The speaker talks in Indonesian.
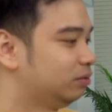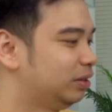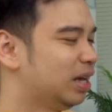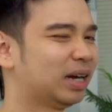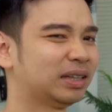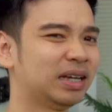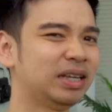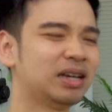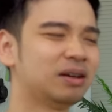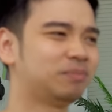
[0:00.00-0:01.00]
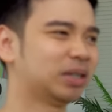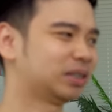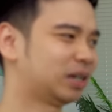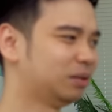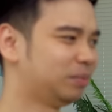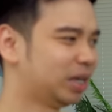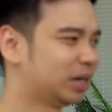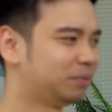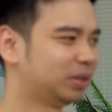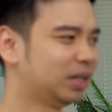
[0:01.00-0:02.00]
dia katanya pas Realme
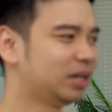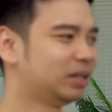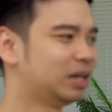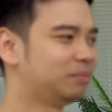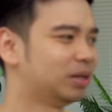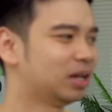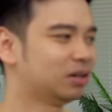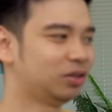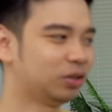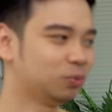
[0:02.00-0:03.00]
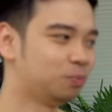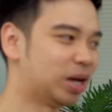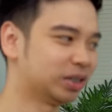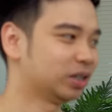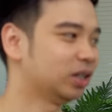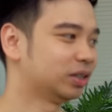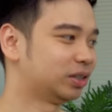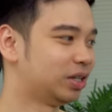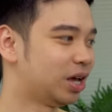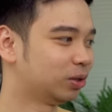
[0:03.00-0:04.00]
ngirim ini dia bilang dia itu
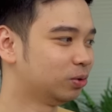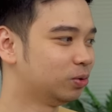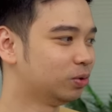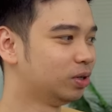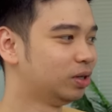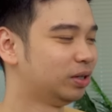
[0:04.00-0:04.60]
bezelless dia itu